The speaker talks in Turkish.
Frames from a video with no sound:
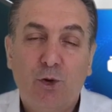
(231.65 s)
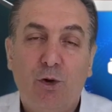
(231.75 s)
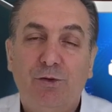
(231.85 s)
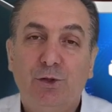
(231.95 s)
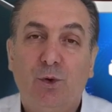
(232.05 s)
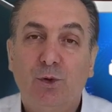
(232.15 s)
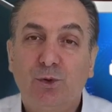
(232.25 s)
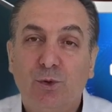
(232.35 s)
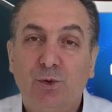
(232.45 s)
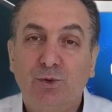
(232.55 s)

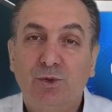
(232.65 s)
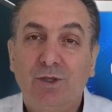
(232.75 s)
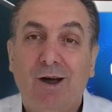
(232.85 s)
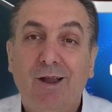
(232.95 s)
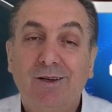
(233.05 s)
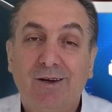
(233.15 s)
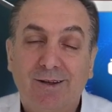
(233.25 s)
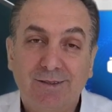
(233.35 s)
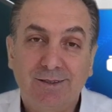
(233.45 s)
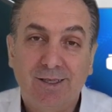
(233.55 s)
COVID-19'un halk
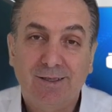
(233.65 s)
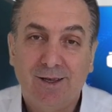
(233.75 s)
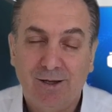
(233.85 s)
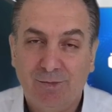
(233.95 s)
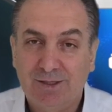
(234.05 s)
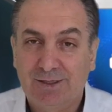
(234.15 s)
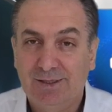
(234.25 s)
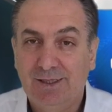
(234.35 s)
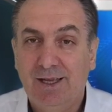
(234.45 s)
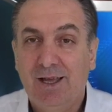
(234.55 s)
arasında
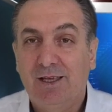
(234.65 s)
yayılmasını